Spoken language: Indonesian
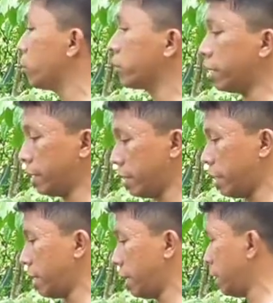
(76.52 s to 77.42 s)
mungkin
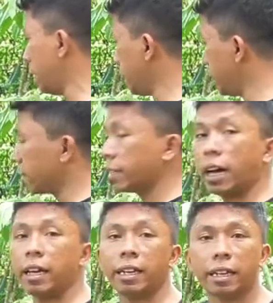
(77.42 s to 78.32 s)
ini
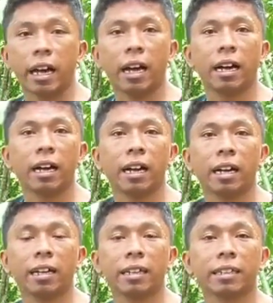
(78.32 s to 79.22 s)
daerah
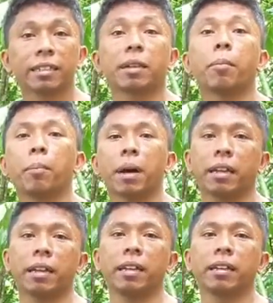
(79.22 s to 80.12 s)
tempat
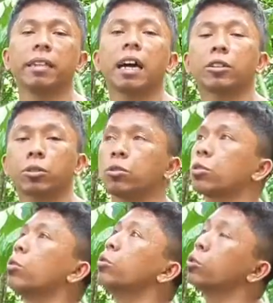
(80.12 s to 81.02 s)
yang
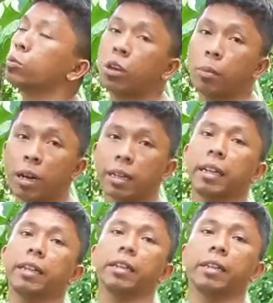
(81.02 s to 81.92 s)
cocok untuk bunga bangkai